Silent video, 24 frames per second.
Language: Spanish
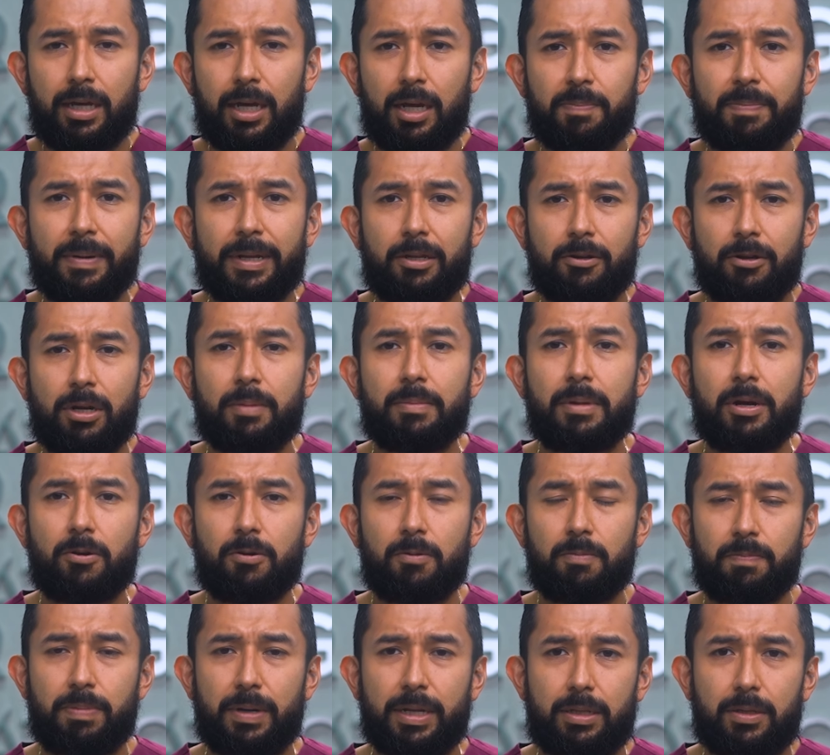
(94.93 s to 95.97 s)
El panorama
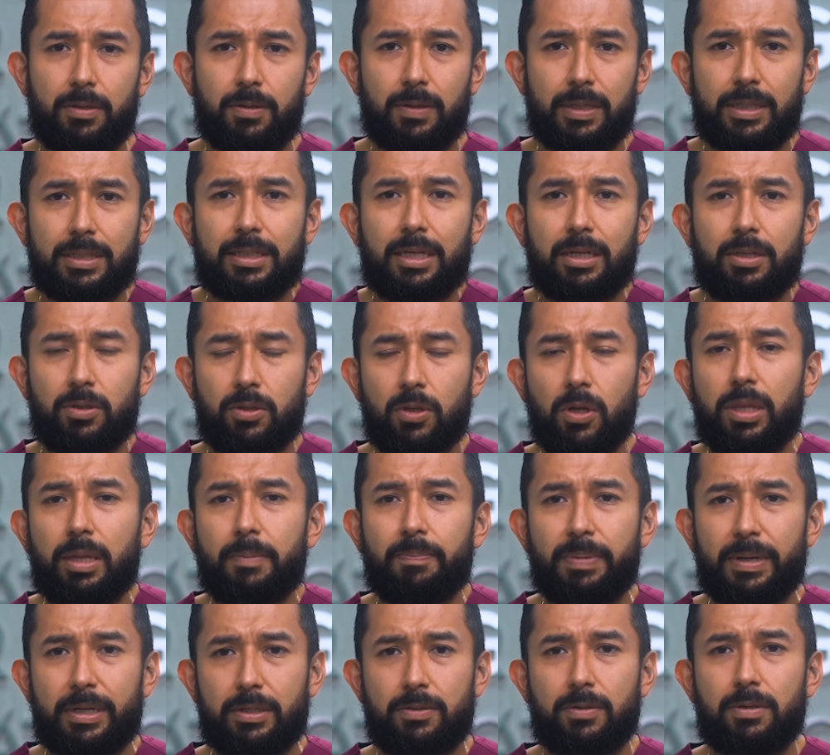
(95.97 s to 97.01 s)
completo es que toda
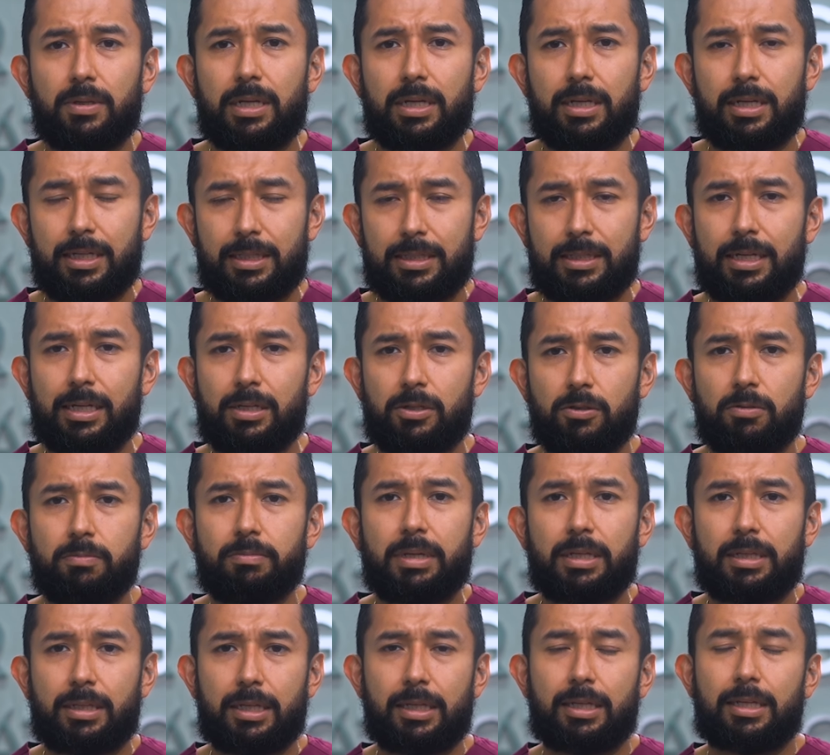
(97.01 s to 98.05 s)
persona que sea
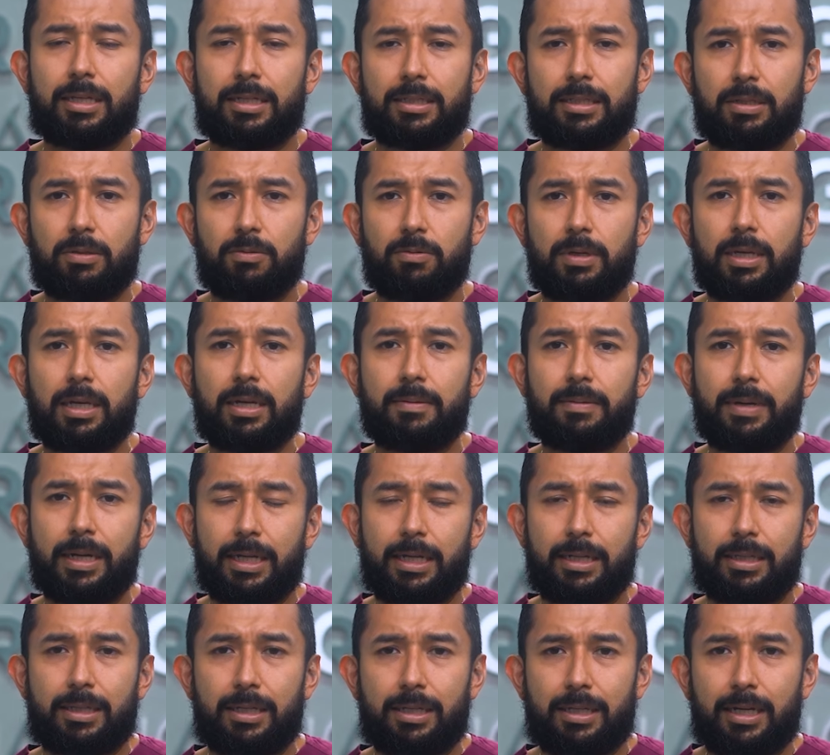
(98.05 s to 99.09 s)
sometida a cirugía
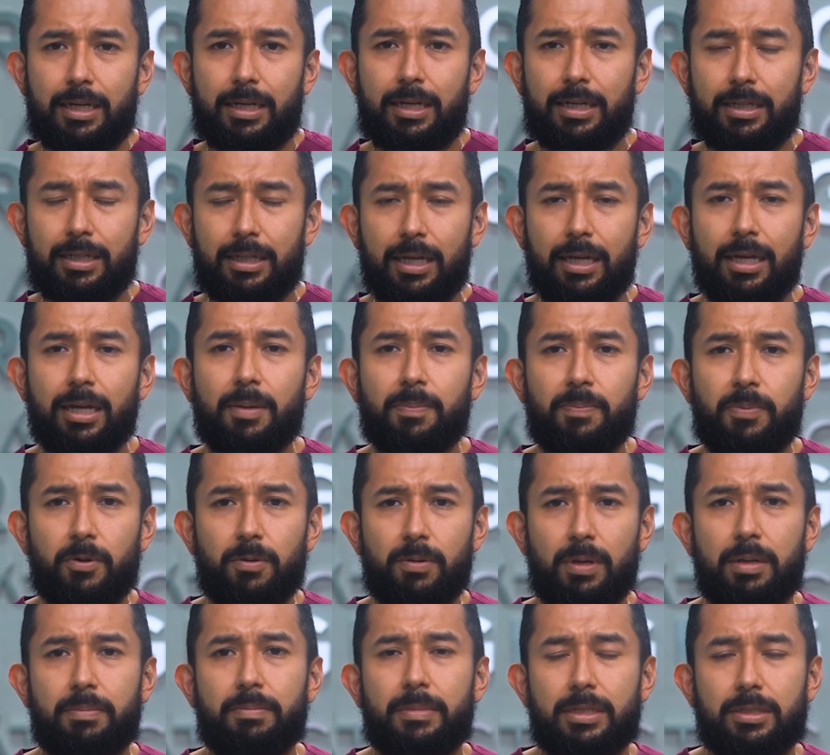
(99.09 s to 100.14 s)
bariátrica y que tenga
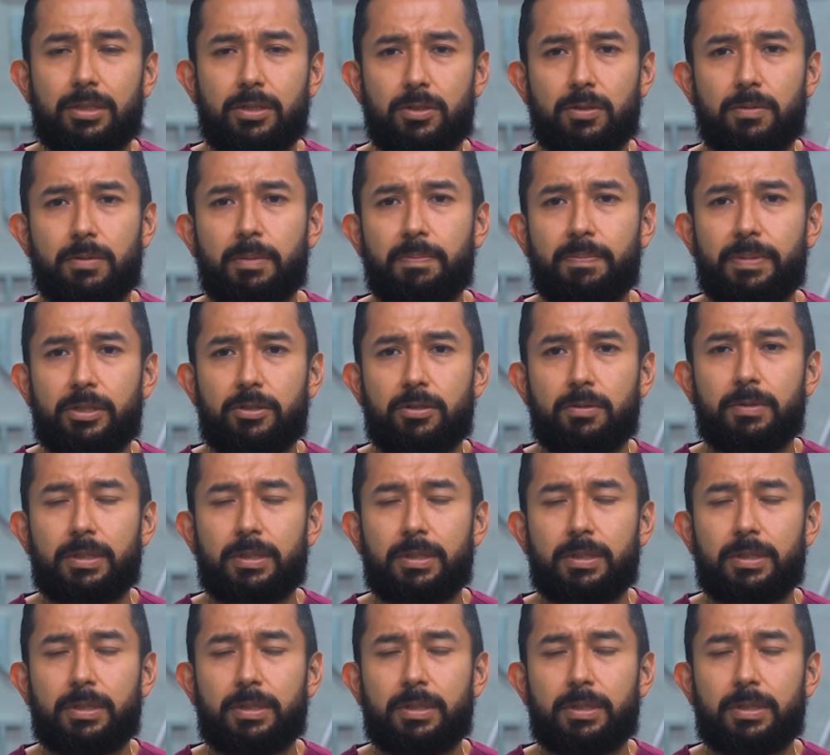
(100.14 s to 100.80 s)
problemas de sobrepeso,